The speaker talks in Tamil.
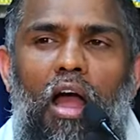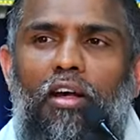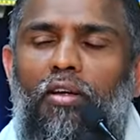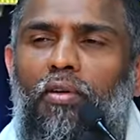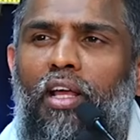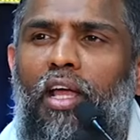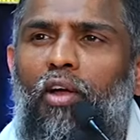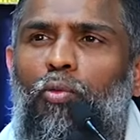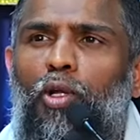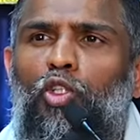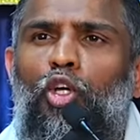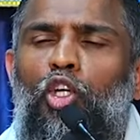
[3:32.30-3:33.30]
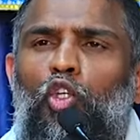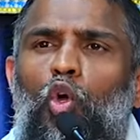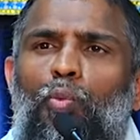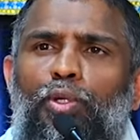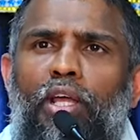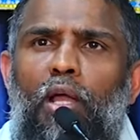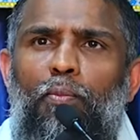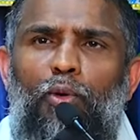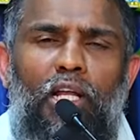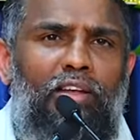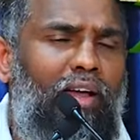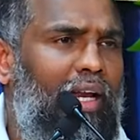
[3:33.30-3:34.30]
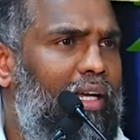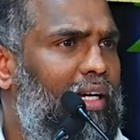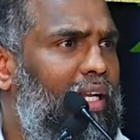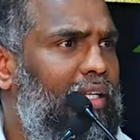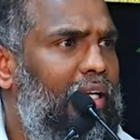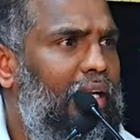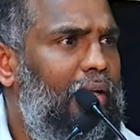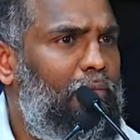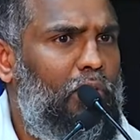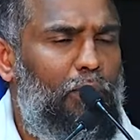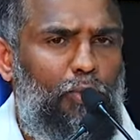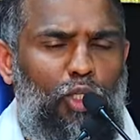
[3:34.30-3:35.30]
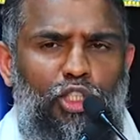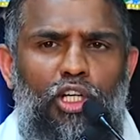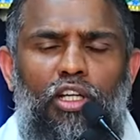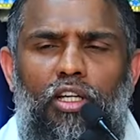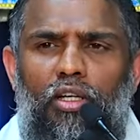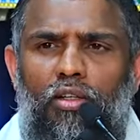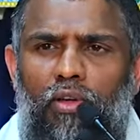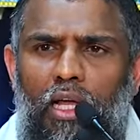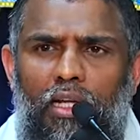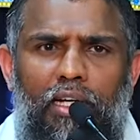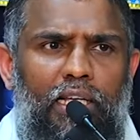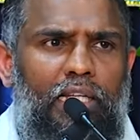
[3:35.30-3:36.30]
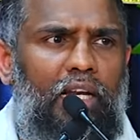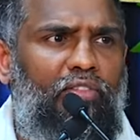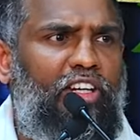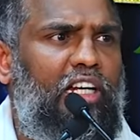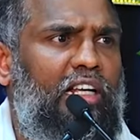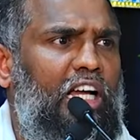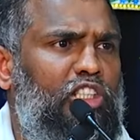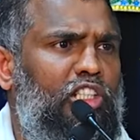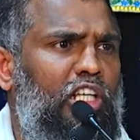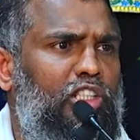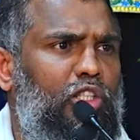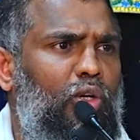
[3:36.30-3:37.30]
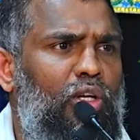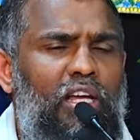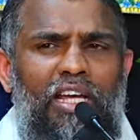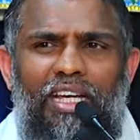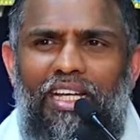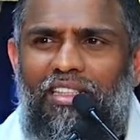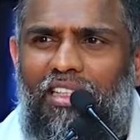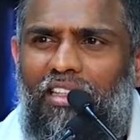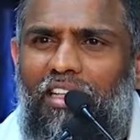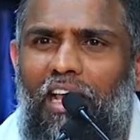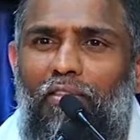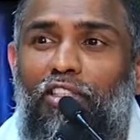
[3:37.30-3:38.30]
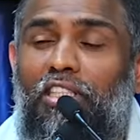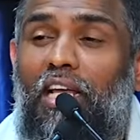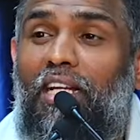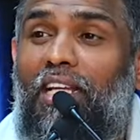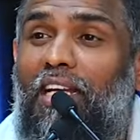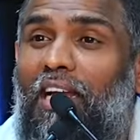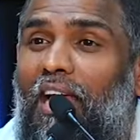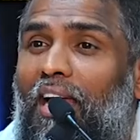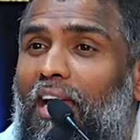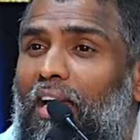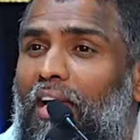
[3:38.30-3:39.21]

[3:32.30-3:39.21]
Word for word: ஆண்டவரே உங்களை நோக்கி கூப்பிட்டேன் என் பிள்ளைக்கு வேலை கிடைக்கல என் புருஷனுக்கு வேலை கிடைக்கல வீட்டில் கஷ்ட நஷ்டம் இந்த தெய்வம் சரியில்லை